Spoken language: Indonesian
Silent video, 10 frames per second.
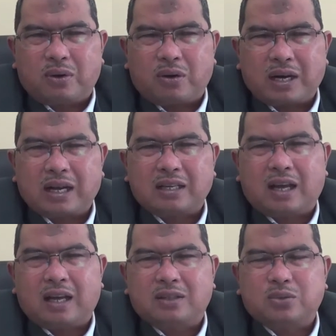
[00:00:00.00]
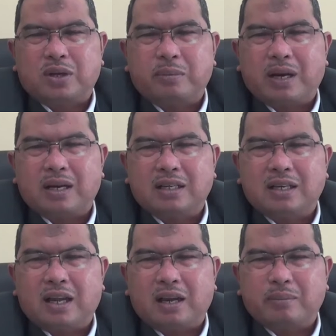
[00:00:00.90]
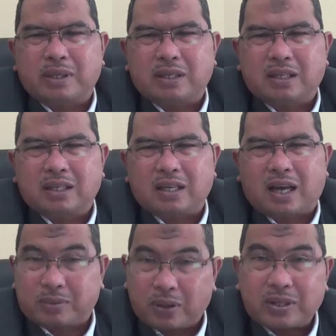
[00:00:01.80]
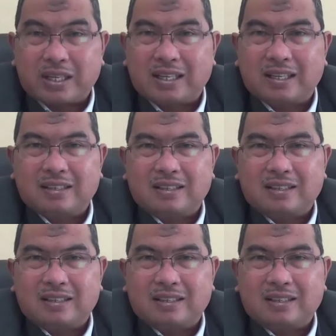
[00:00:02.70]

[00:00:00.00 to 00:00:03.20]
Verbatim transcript: orang yang ada sudah berada di dalam negeri Arab Saudi